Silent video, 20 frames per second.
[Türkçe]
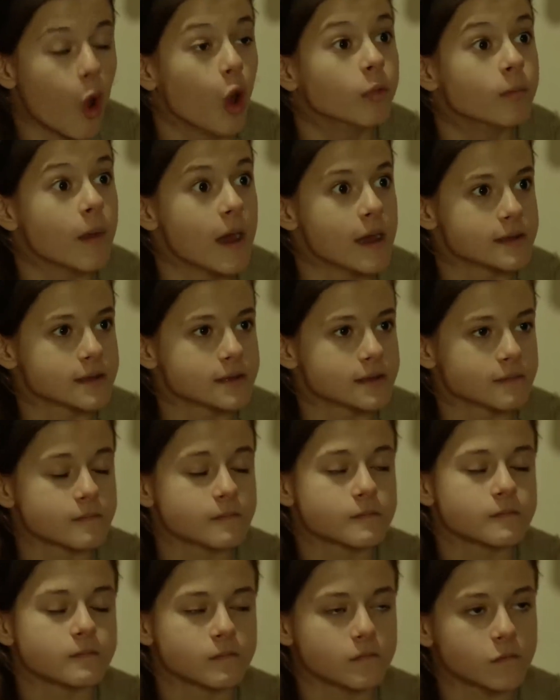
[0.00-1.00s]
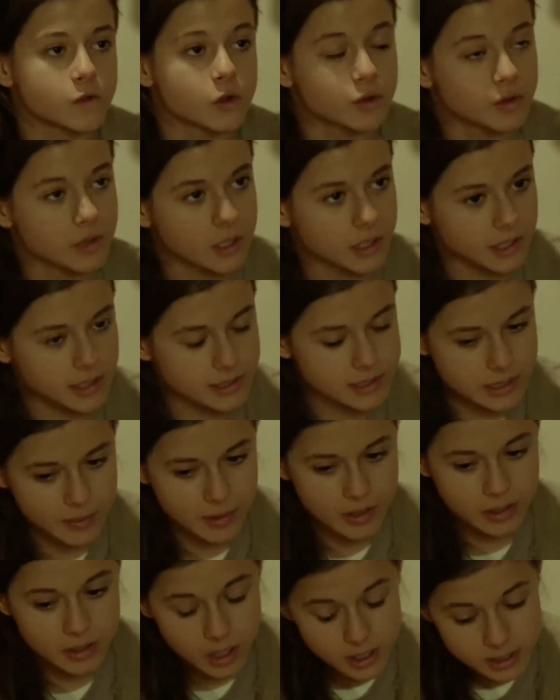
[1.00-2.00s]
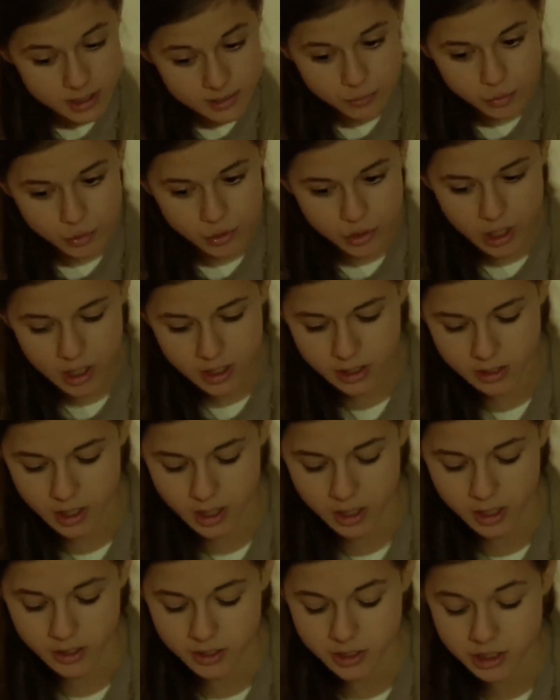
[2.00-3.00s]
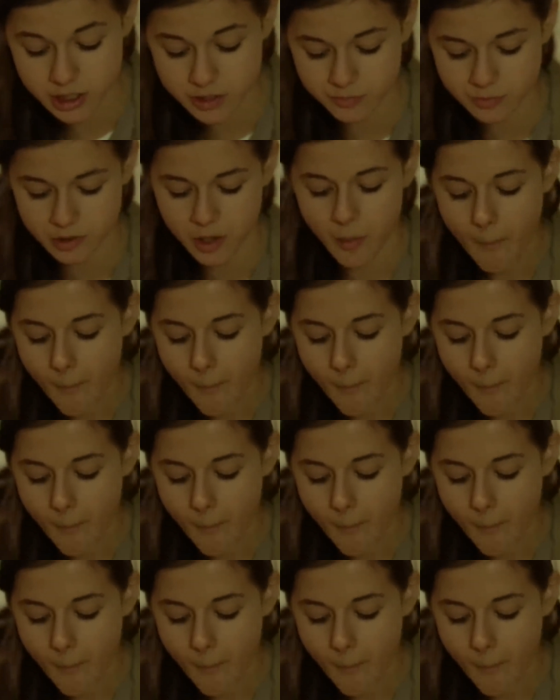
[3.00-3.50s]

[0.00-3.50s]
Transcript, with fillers: Olmaz. Onlar yarın sabah kalsın, bunlarla idare edin şimdi.